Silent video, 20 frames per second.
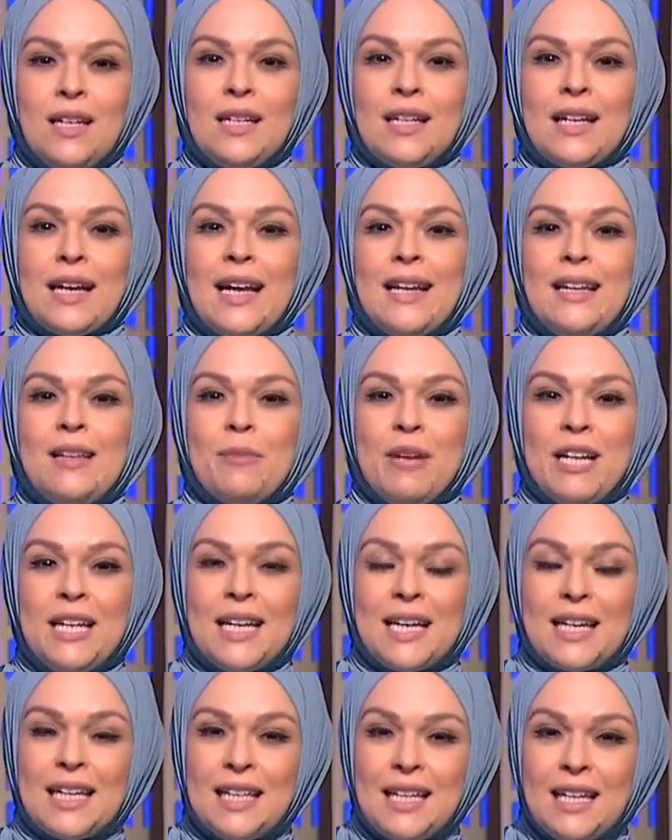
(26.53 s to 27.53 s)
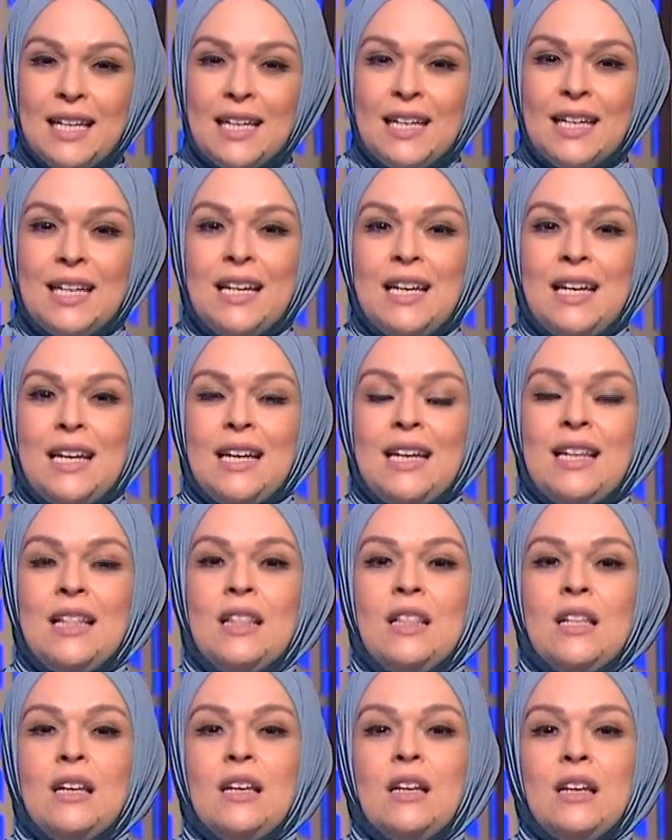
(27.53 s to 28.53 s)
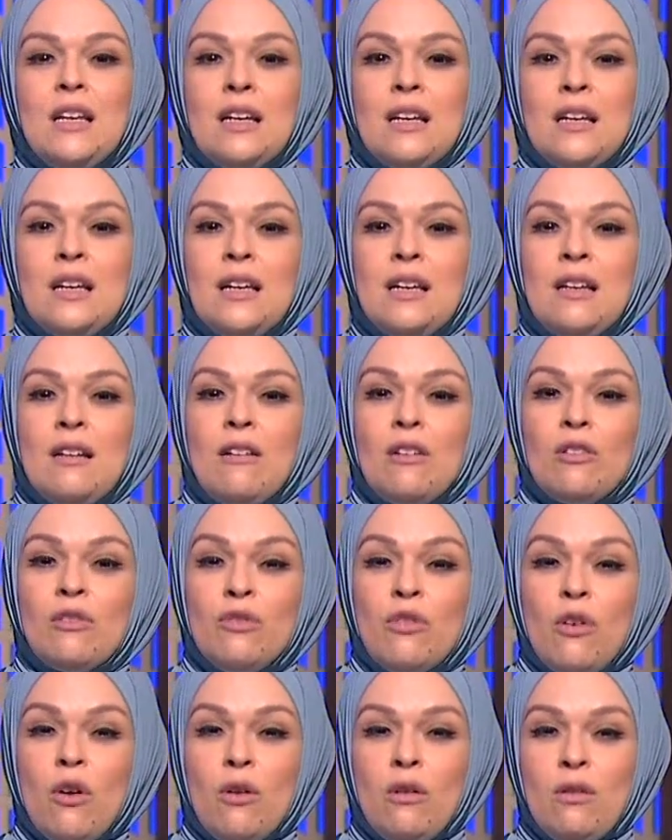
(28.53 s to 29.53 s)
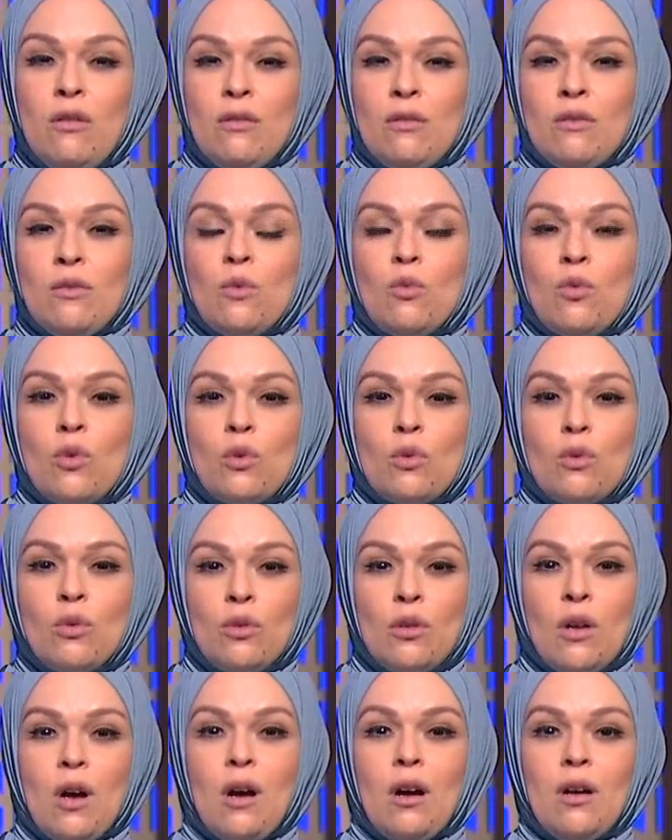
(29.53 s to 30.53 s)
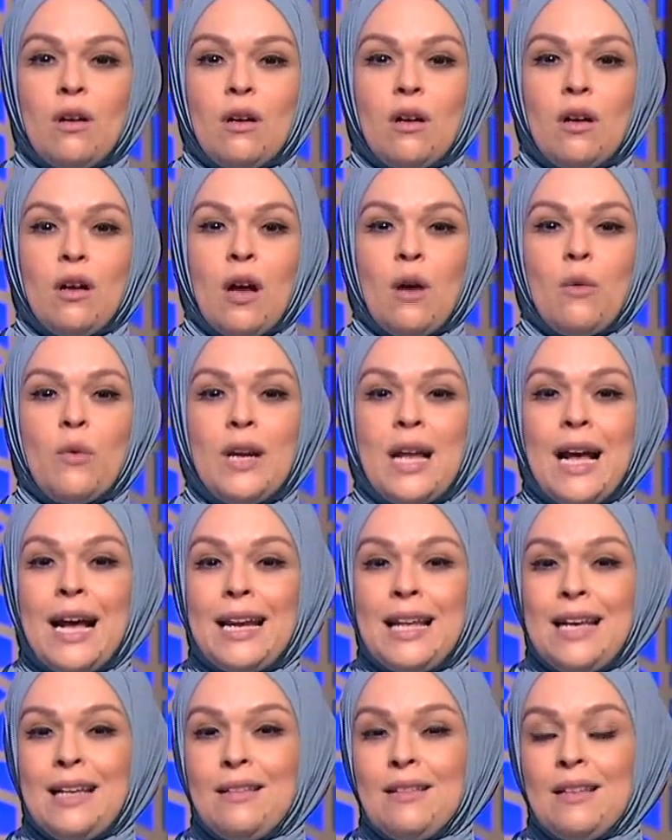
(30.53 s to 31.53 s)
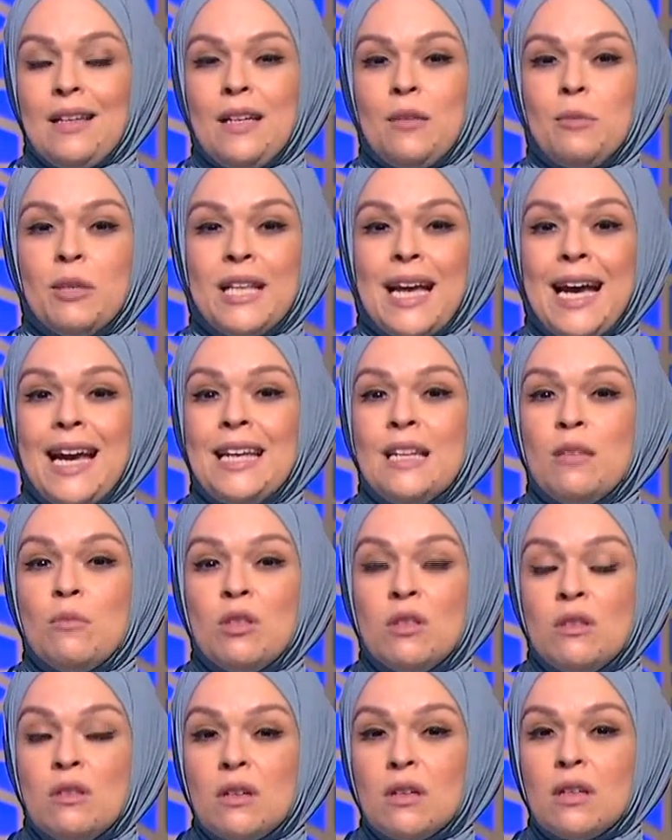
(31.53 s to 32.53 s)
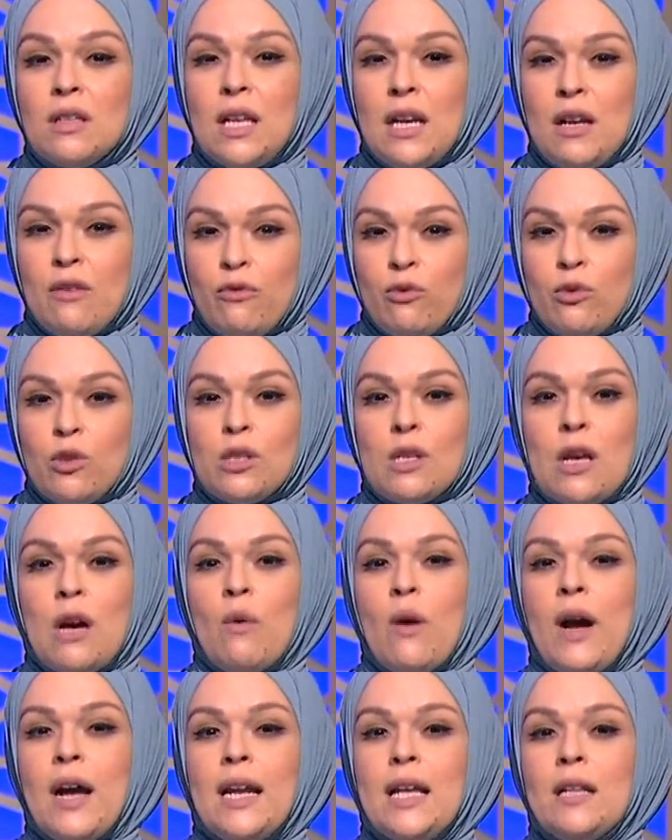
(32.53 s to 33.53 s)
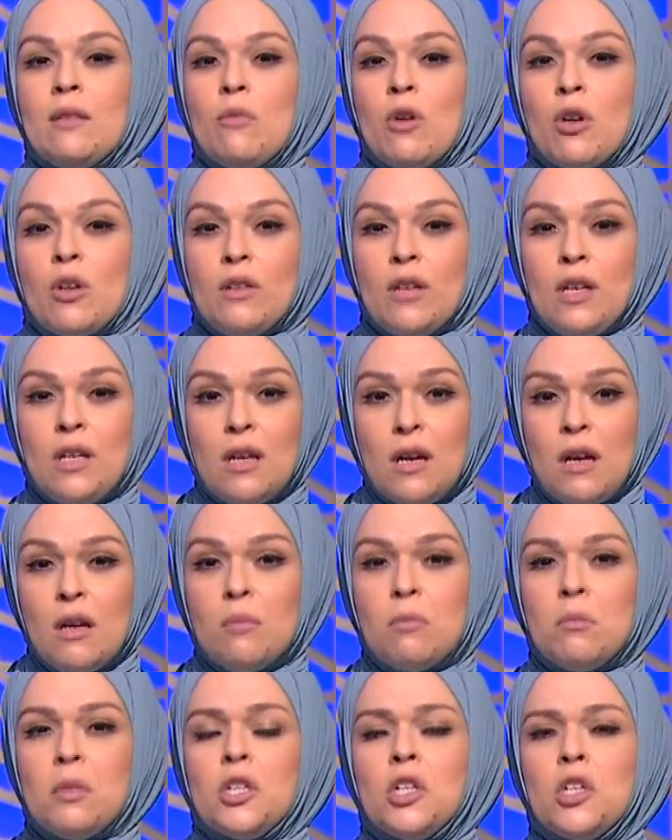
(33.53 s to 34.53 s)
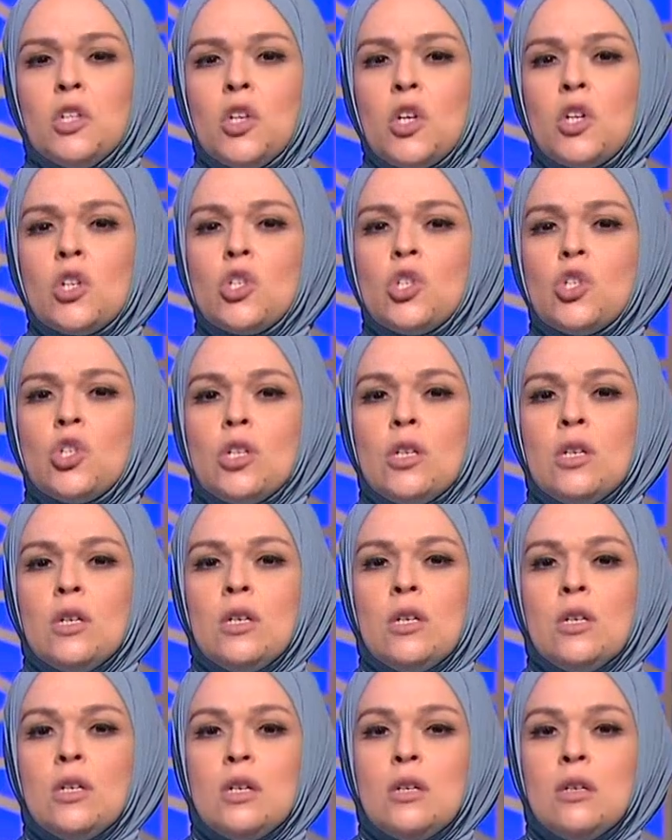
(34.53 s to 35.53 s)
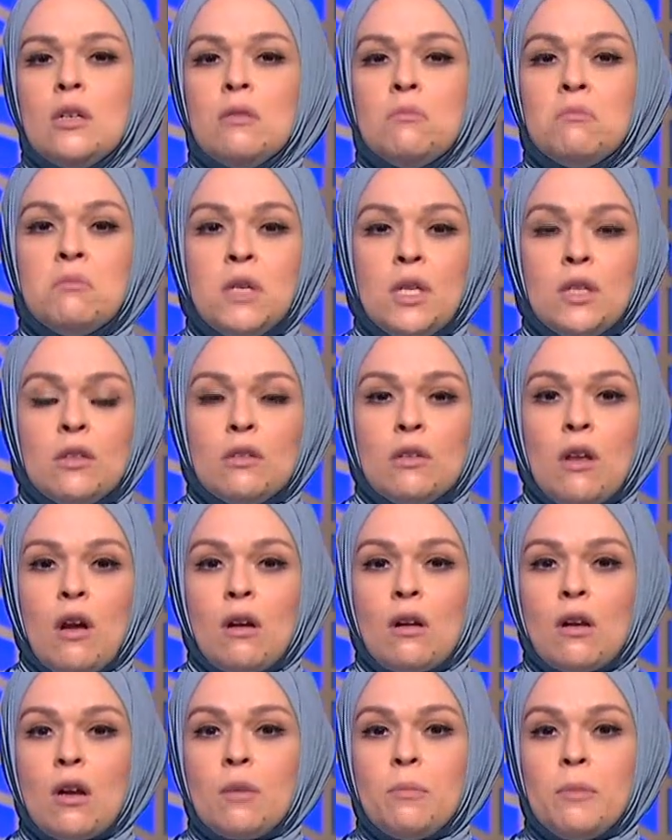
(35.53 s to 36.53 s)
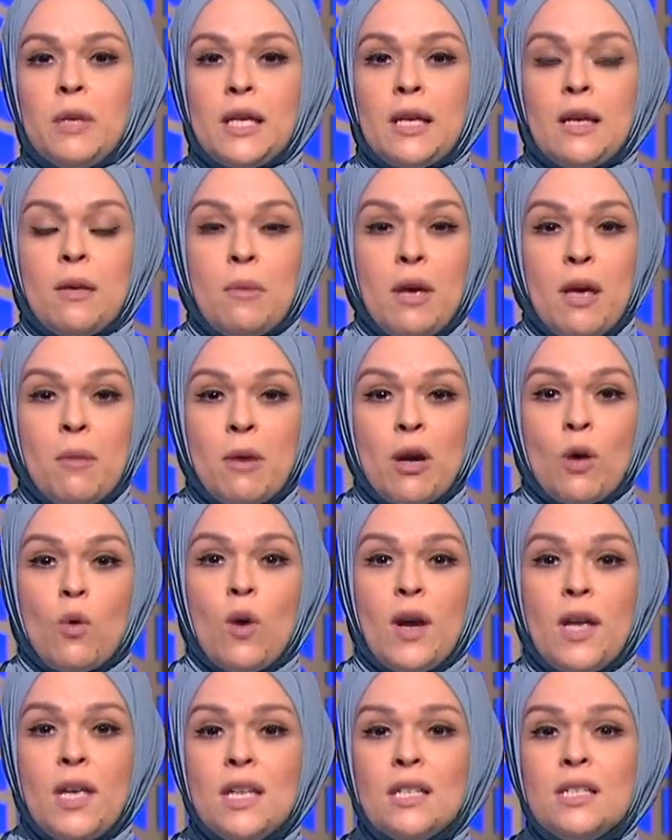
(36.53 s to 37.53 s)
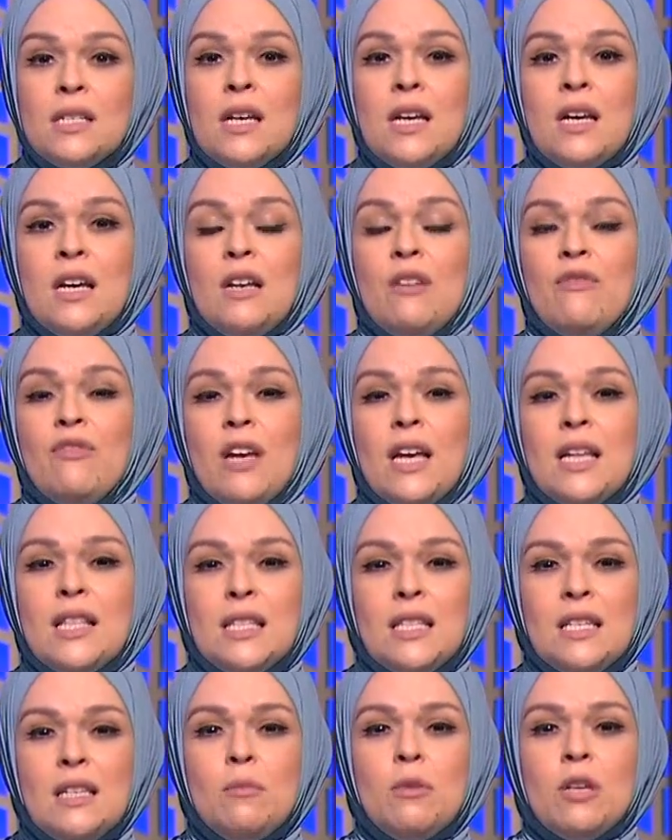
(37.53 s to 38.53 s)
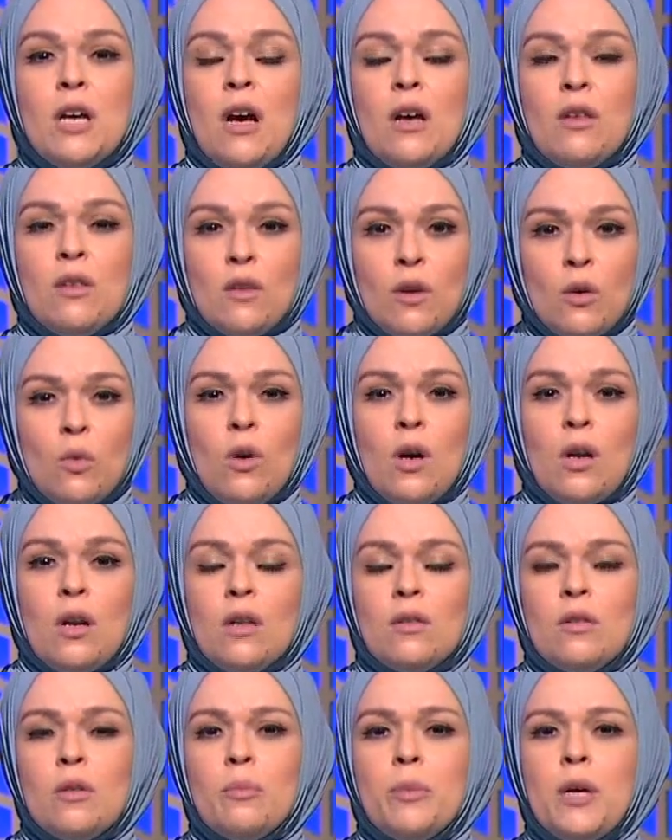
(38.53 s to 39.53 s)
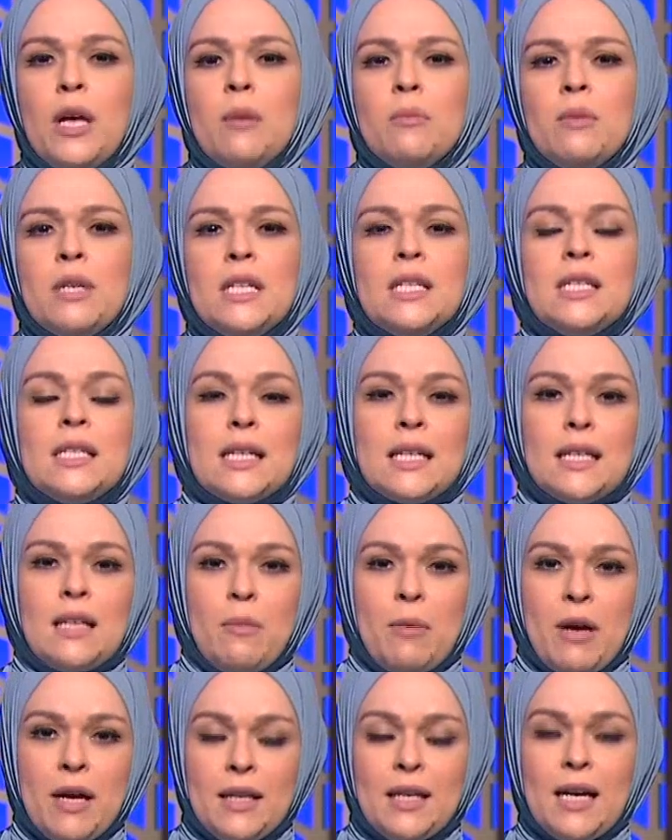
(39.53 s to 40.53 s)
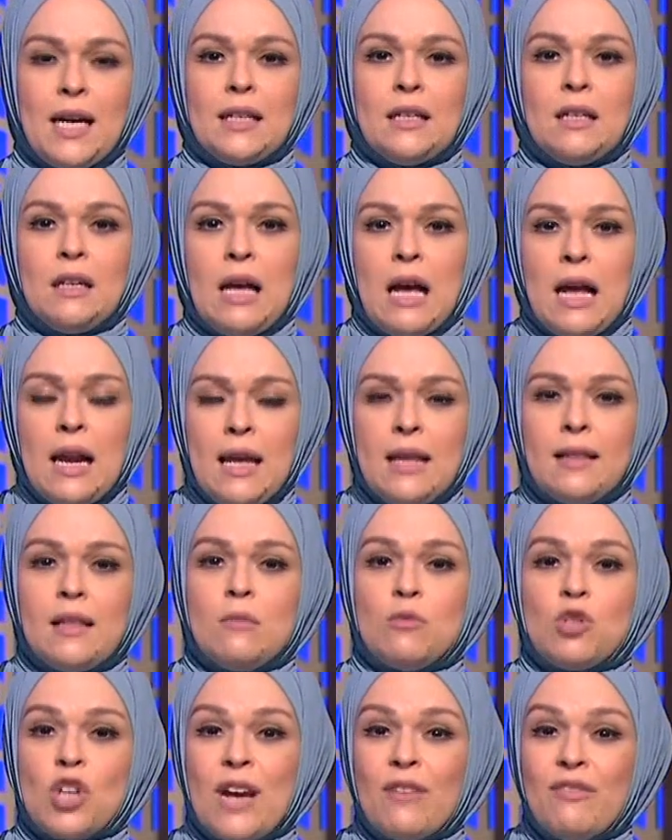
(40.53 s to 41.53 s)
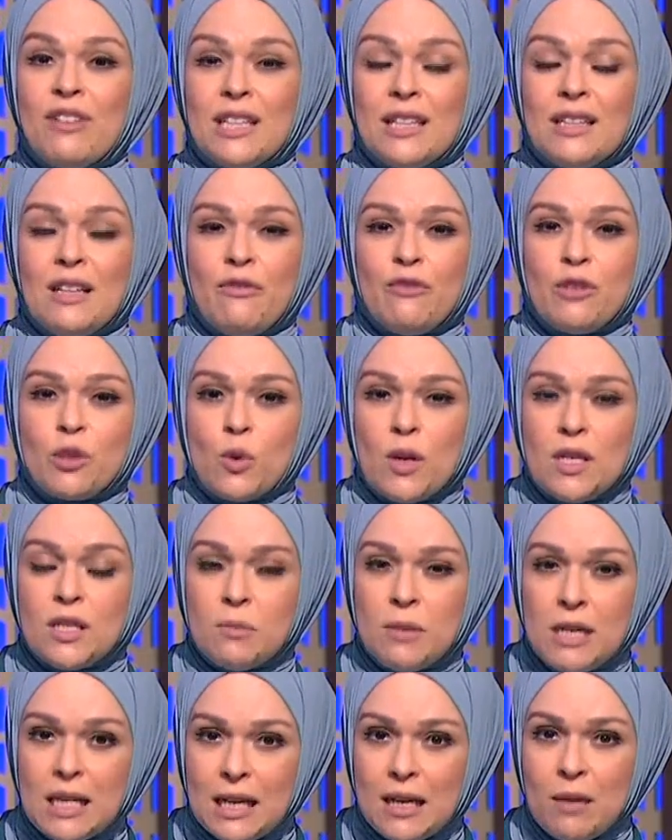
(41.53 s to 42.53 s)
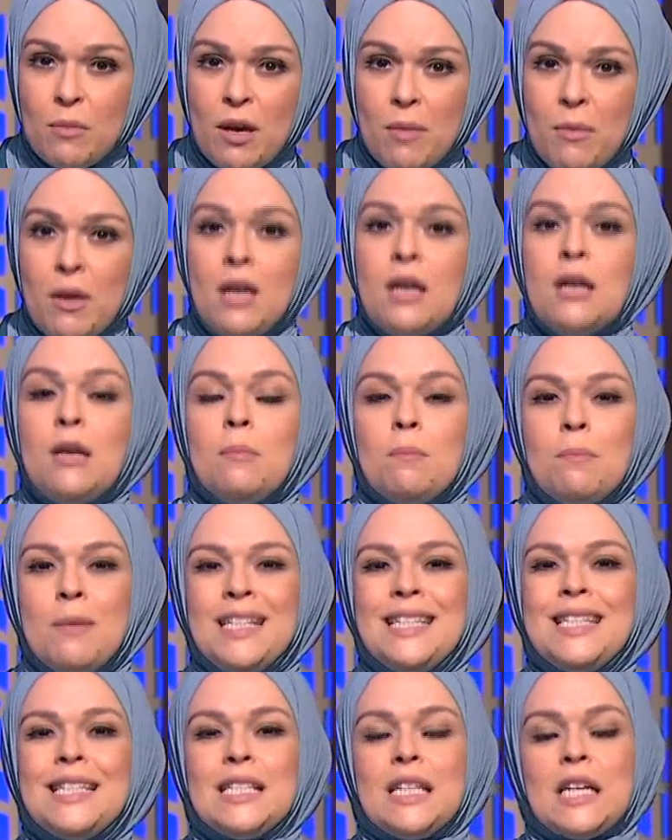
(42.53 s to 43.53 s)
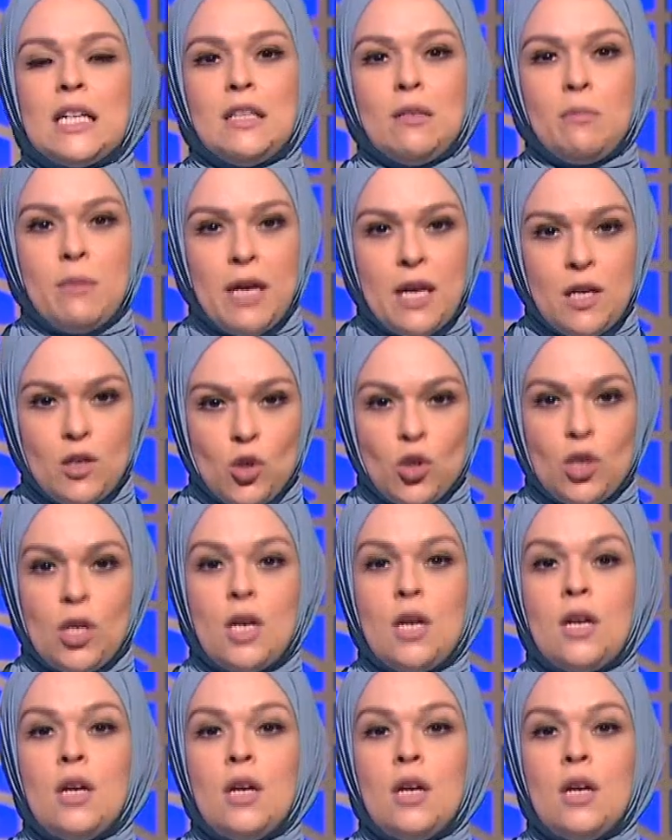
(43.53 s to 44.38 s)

نخلي بالنا كده إن الأطفال والرضع او الحالات اللي بتعاني من ضيق تنفس او حالات مرضيه ما تقدرش آه، تتحرك بالكمامه كويس الفئات دي بيحذروها الاطباء من استخدامها يعني الحالات اللي مش عارفه تتنفس كويس من الكمامه ما تستخدمهاش